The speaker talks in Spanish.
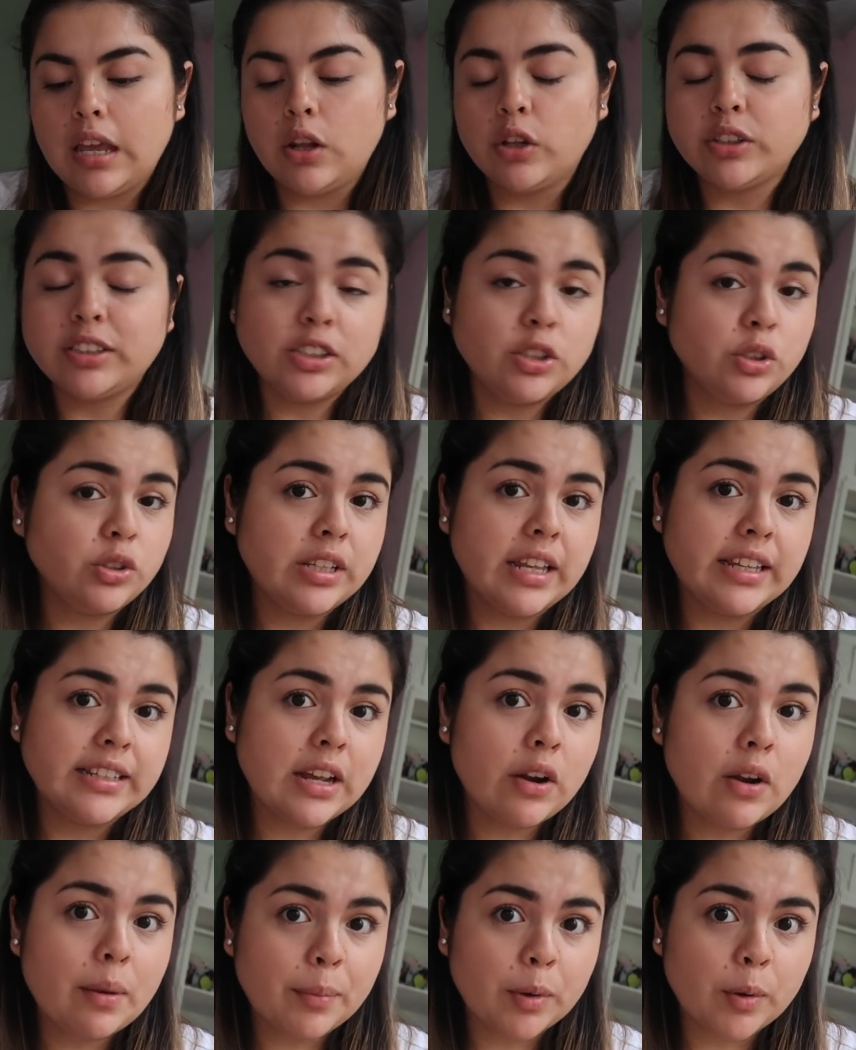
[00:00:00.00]
Eh, no sé si ustedes
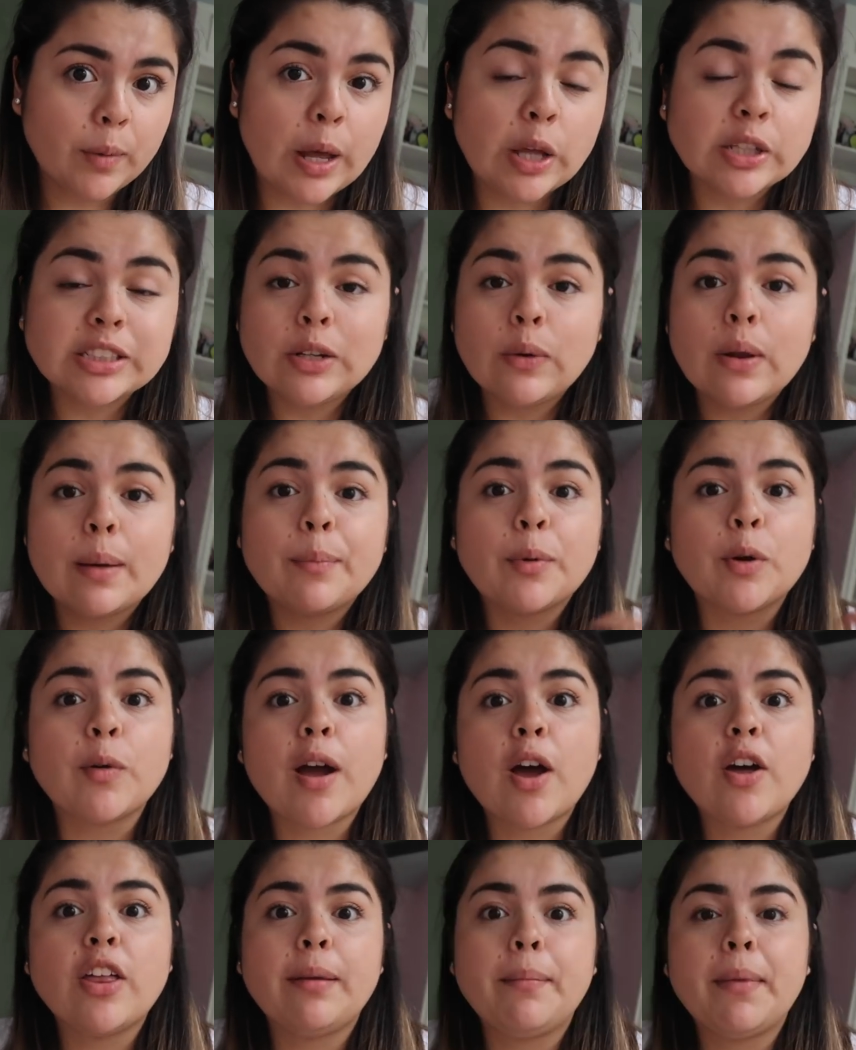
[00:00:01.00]
ya lo han probado, si lo han
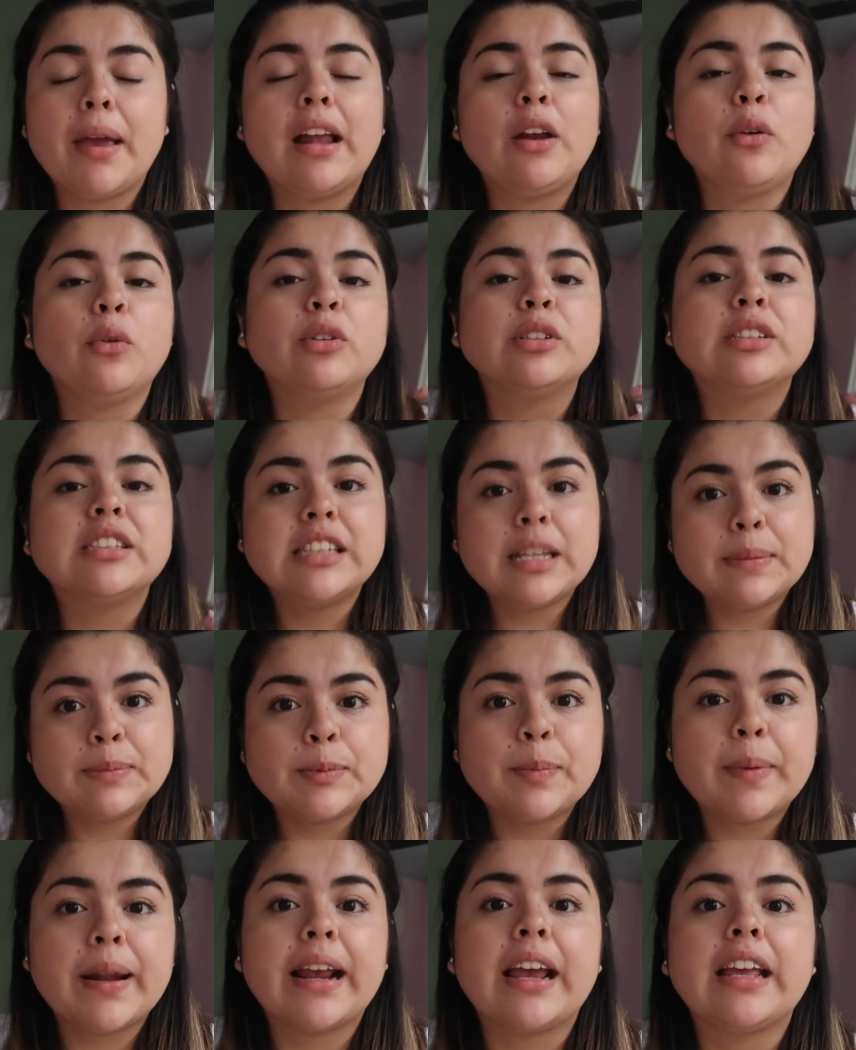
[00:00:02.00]
probado denme algunos
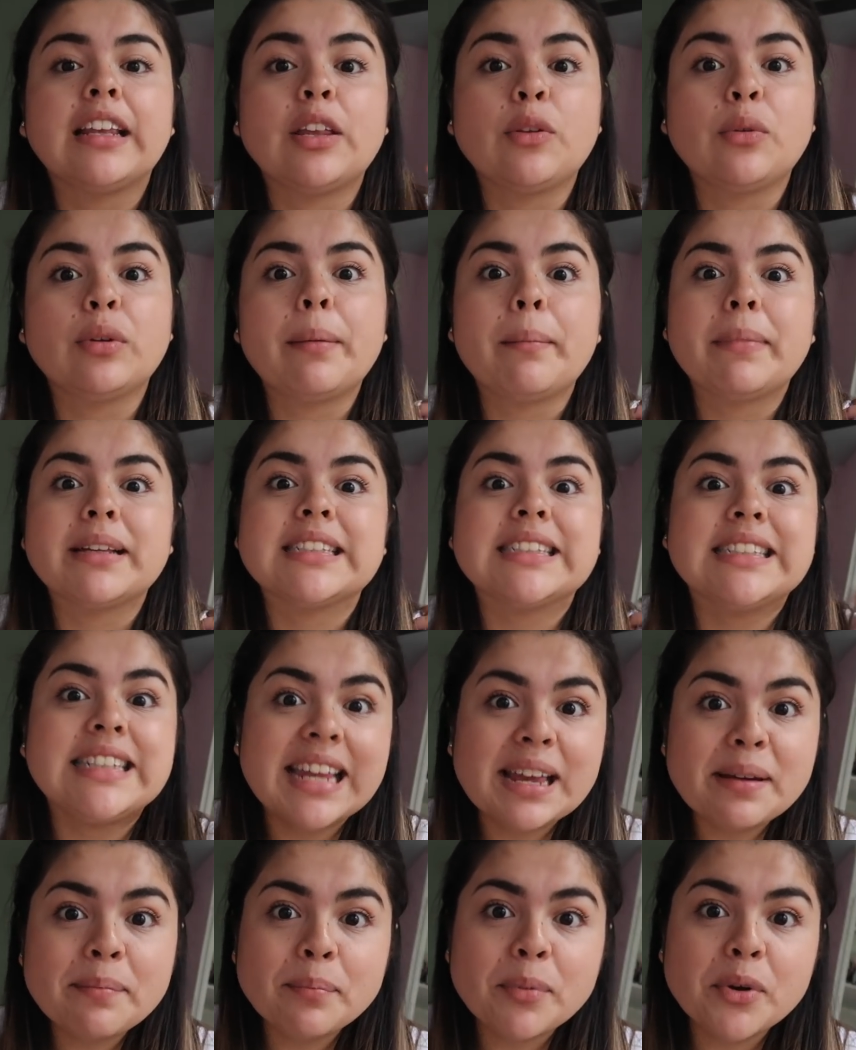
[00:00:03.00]
tips para que te dure más
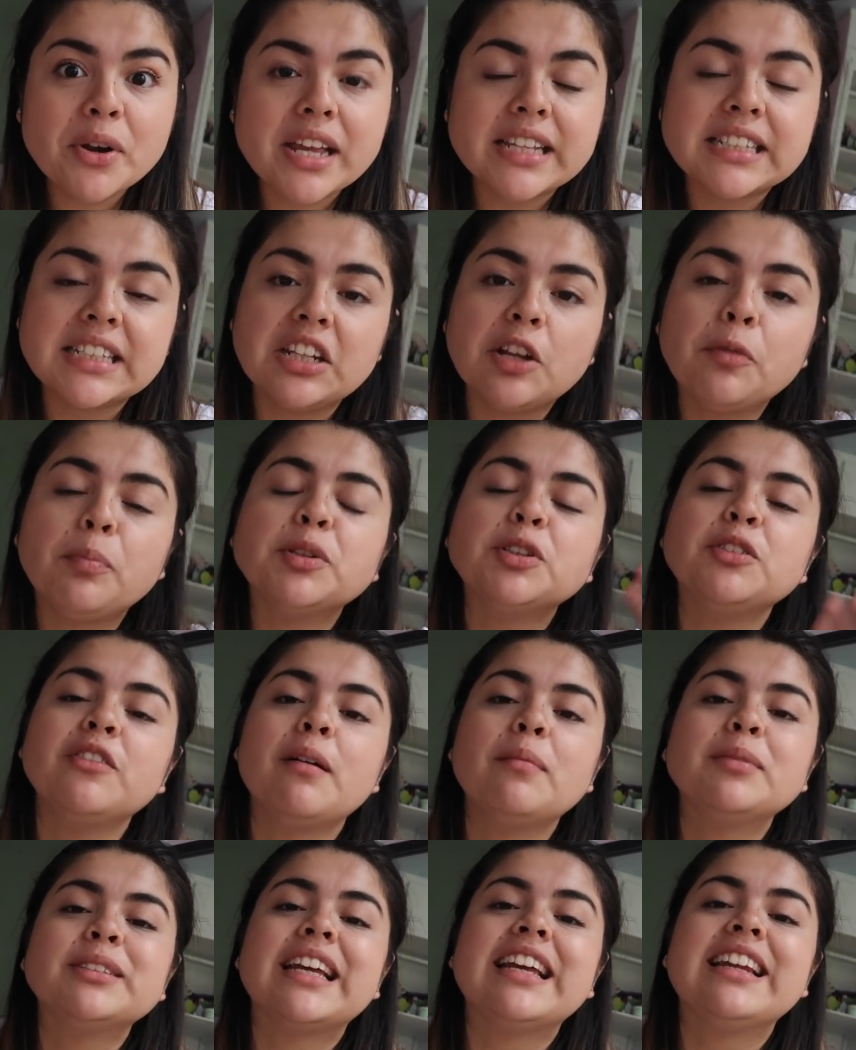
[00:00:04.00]
tiempo y si no pues lo
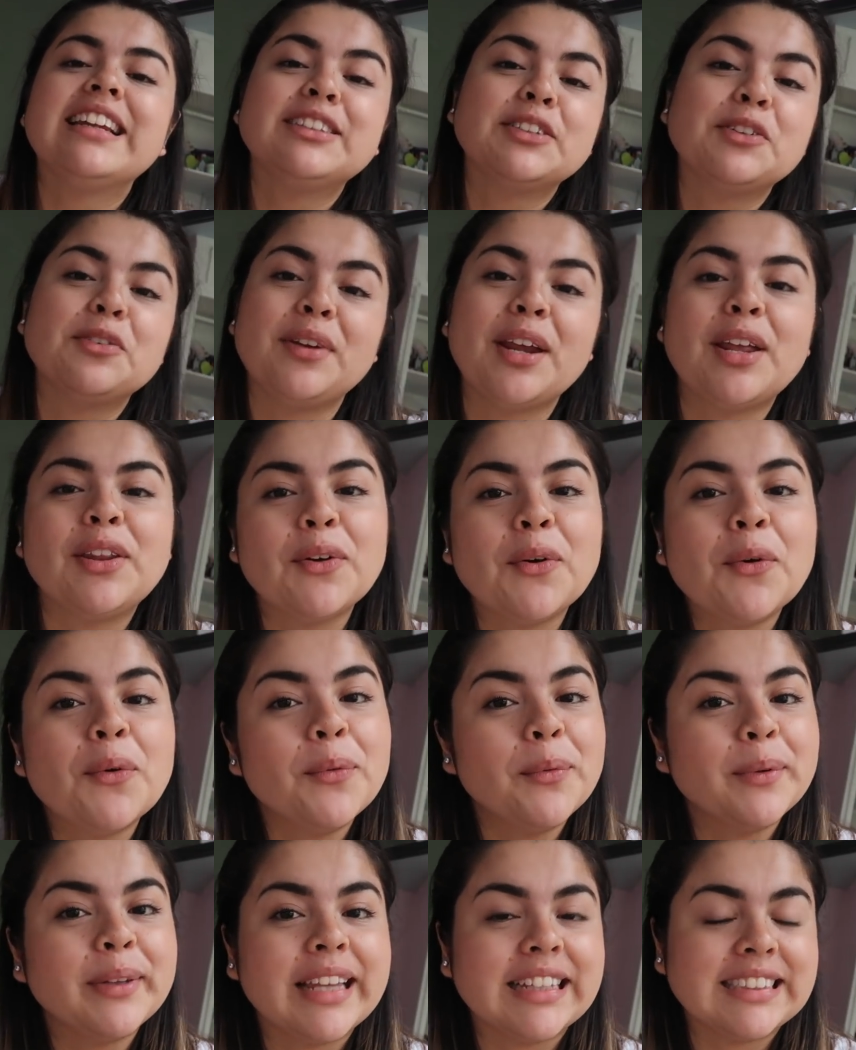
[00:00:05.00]
vamos a ir descubriendo
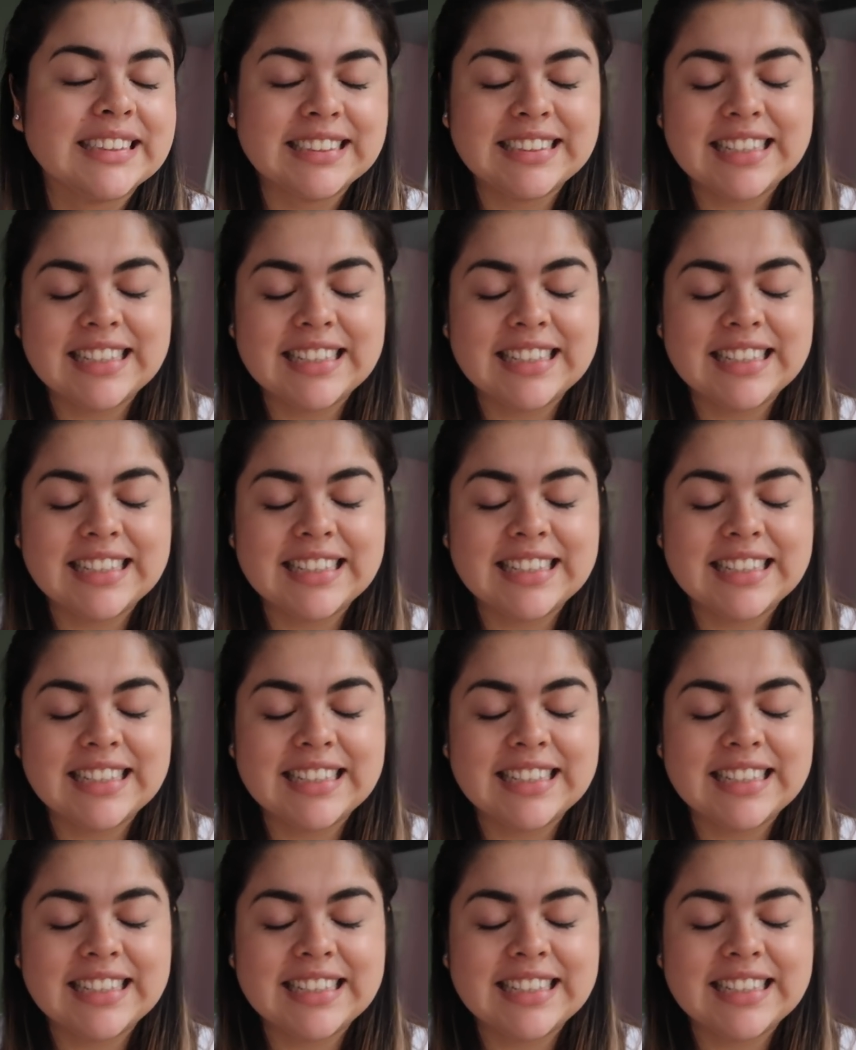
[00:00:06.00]
juntas.